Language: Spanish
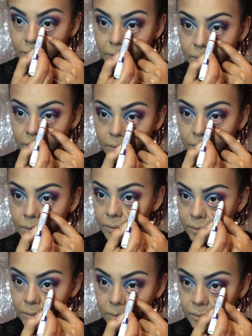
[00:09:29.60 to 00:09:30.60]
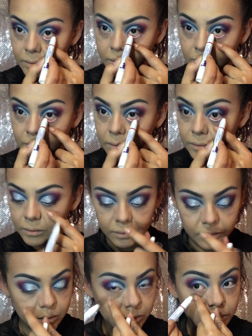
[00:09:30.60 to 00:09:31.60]
Y ahora hago la línea del agua
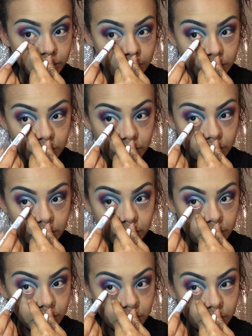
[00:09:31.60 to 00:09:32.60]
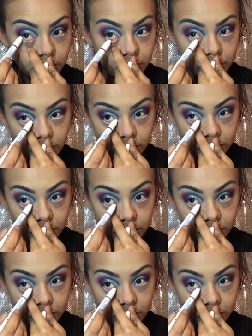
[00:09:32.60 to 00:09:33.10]
blanca con este